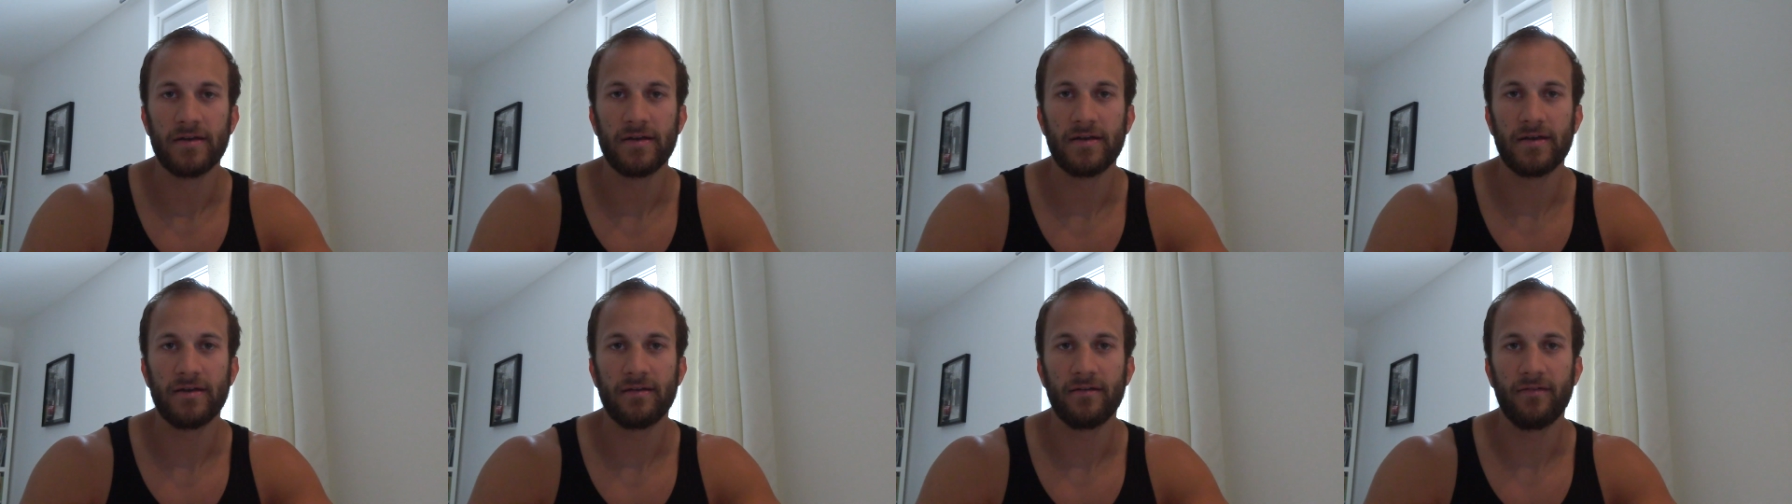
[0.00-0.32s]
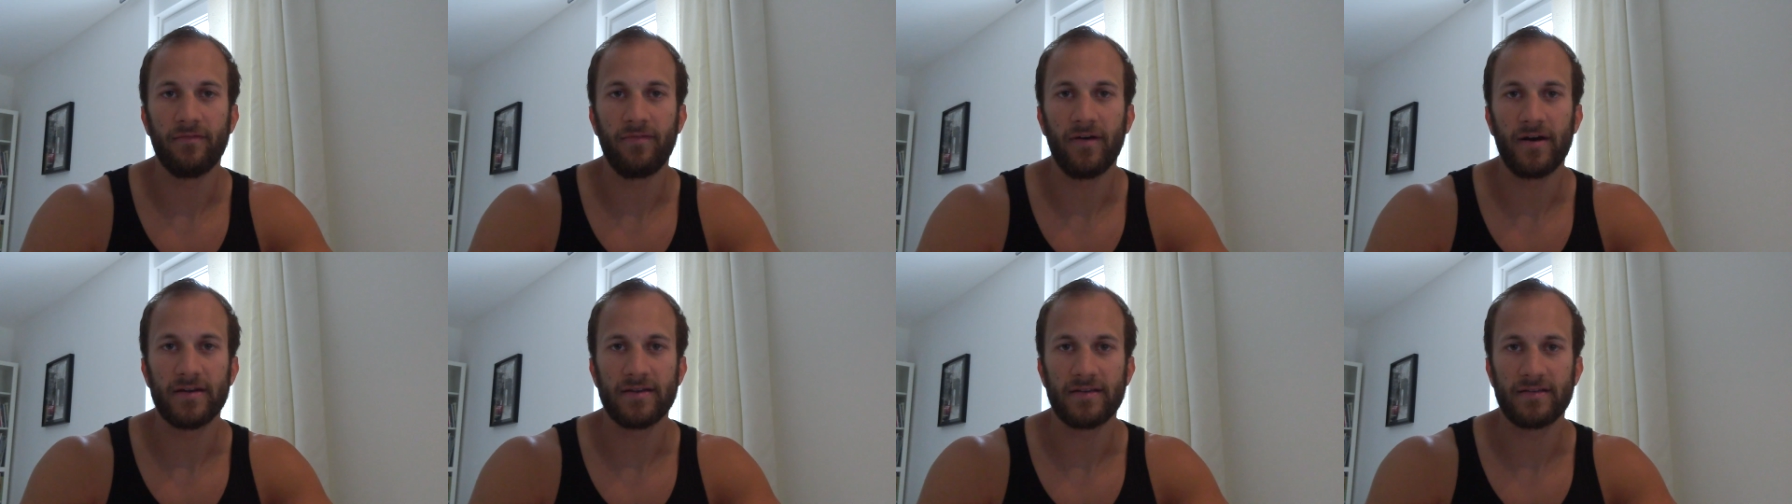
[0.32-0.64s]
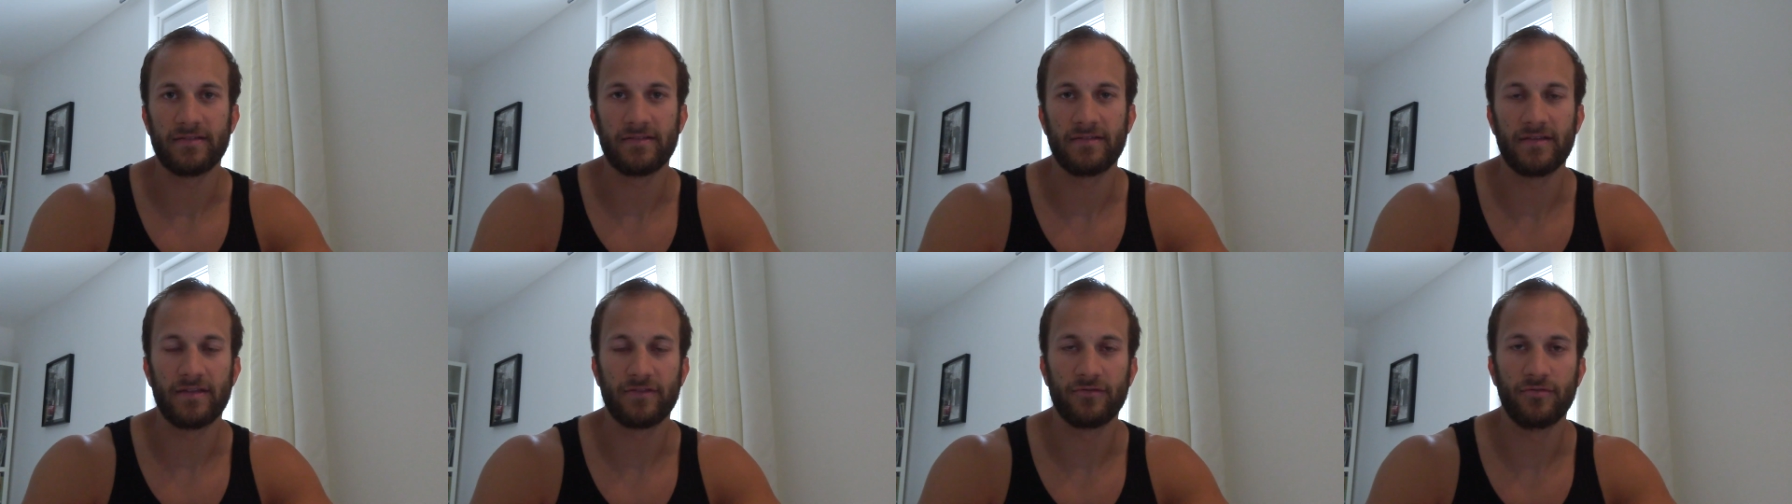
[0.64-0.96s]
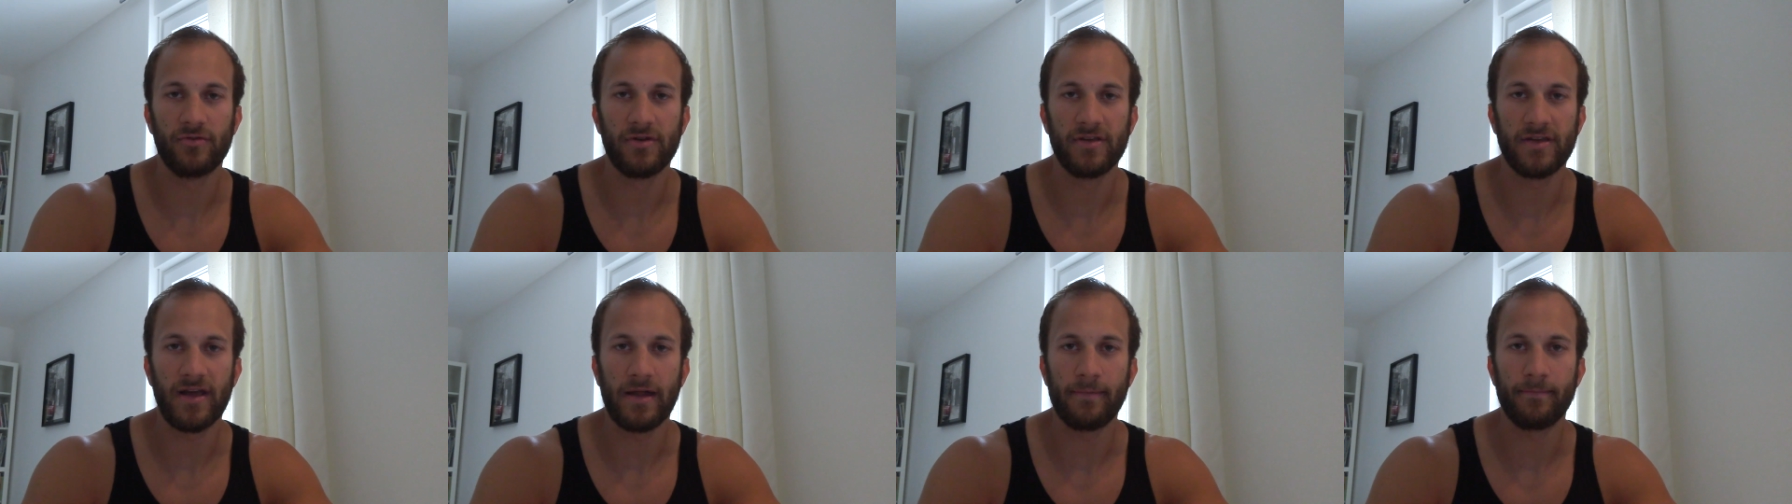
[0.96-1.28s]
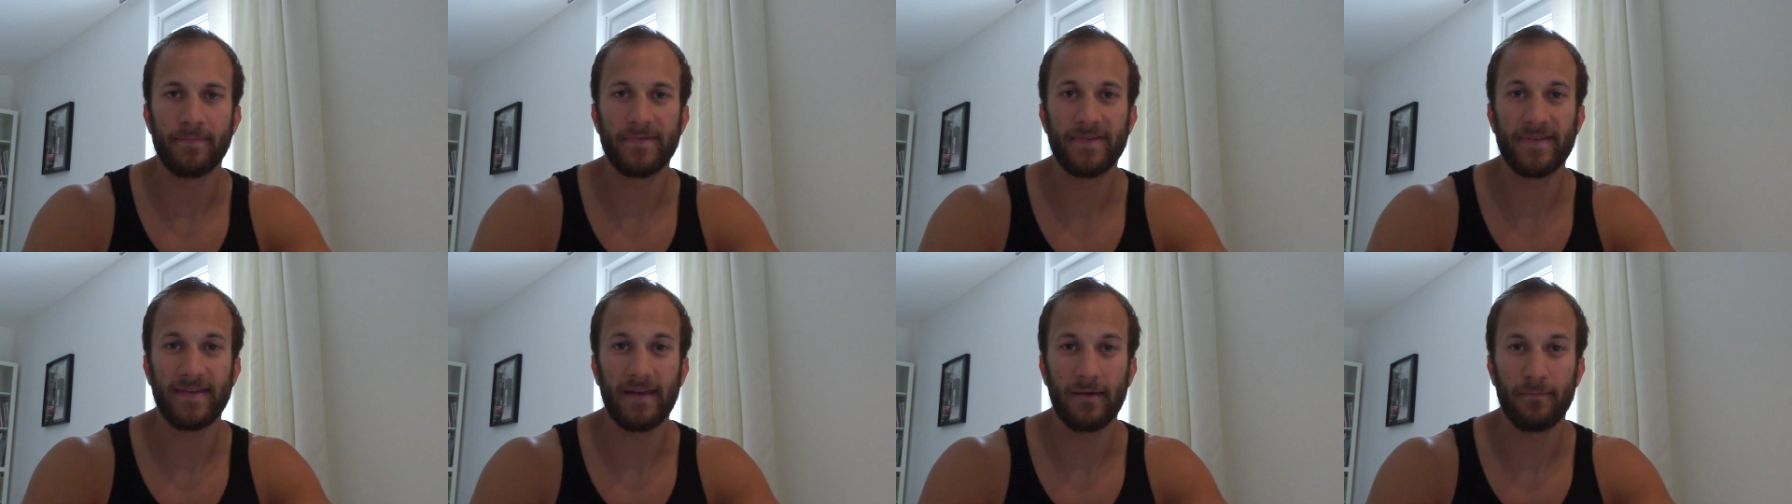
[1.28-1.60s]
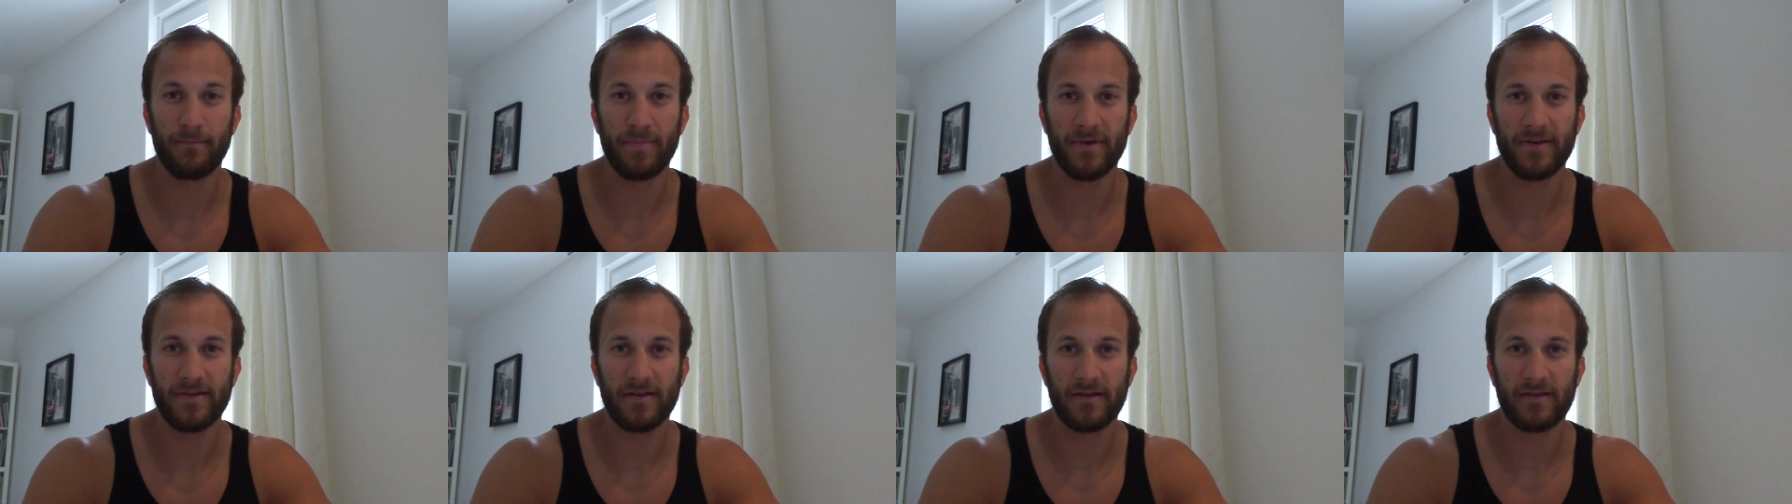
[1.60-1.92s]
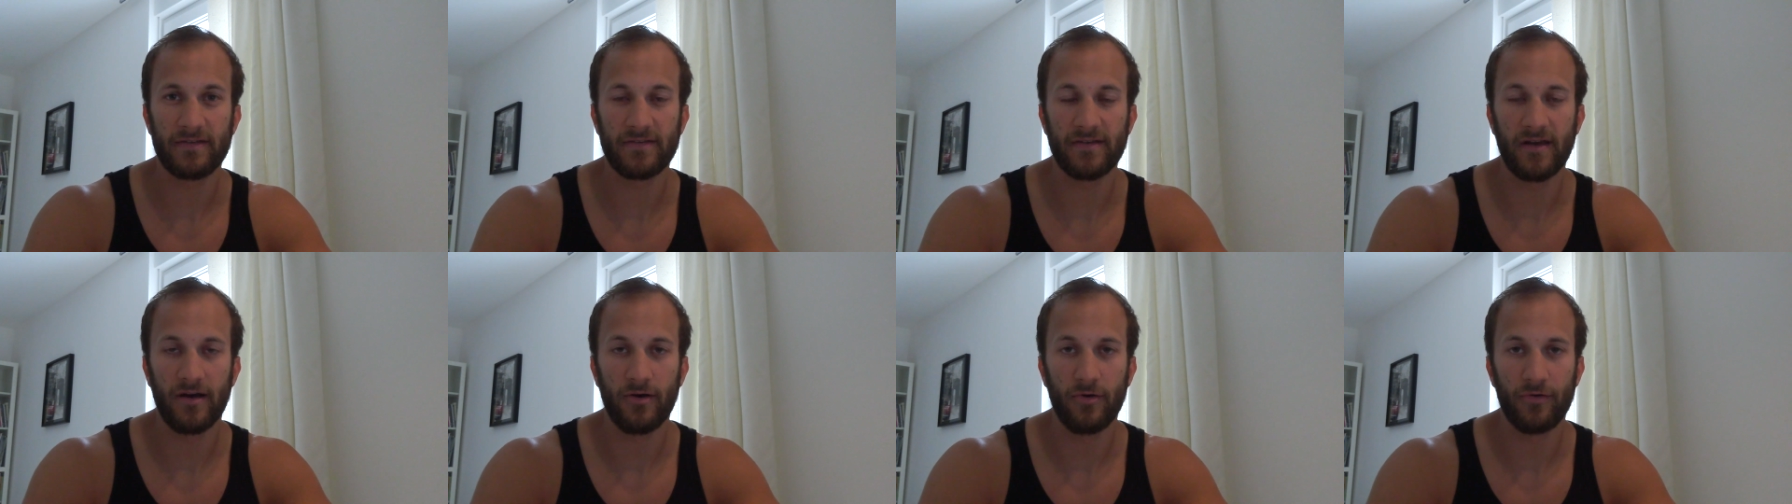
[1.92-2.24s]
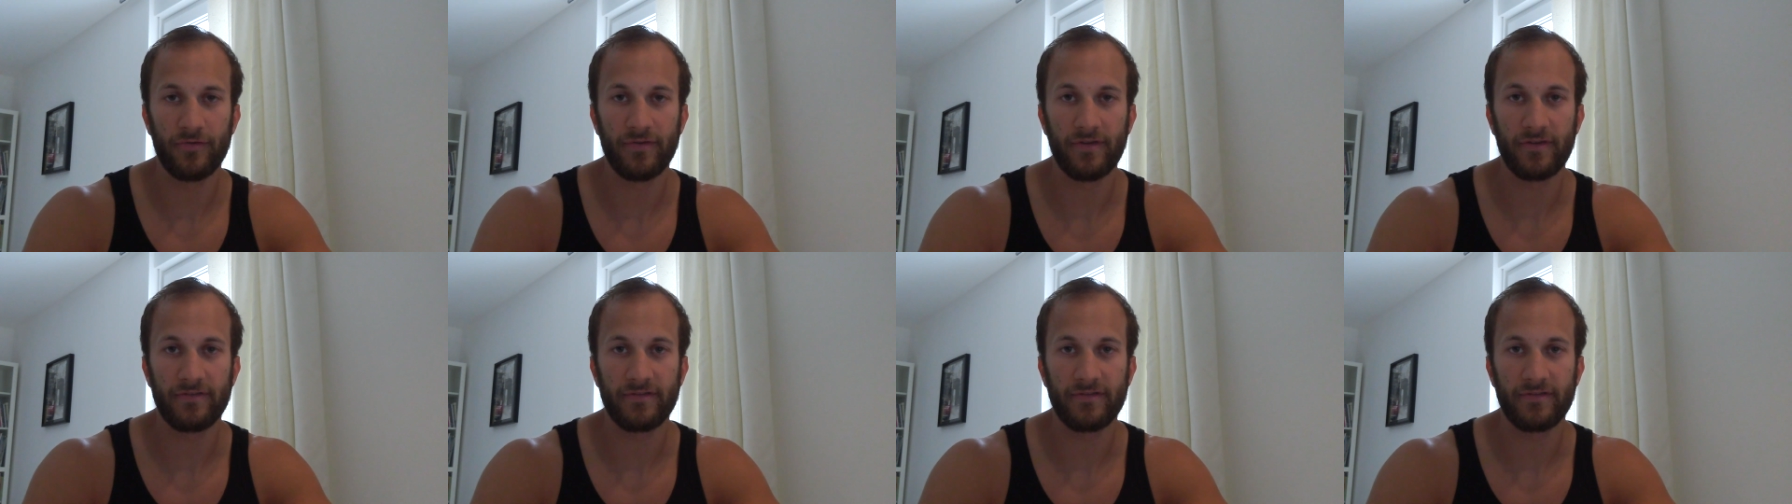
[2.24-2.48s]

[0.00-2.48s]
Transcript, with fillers: äh, war das natürlich ein sehr bitteres Aus.